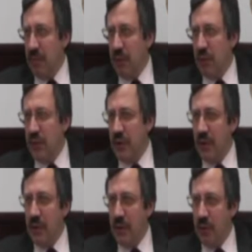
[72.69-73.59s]
Мы очень
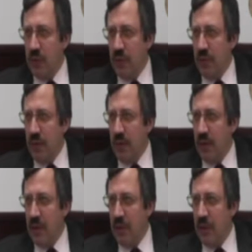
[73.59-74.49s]
тесно работаем с
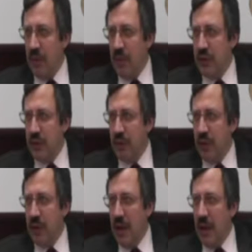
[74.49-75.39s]
антимонопольщиками
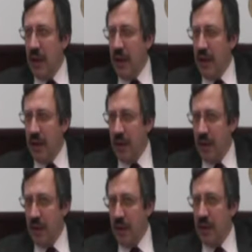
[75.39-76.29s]

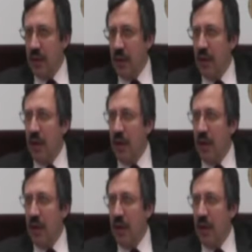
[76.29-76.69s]
стран СНГ.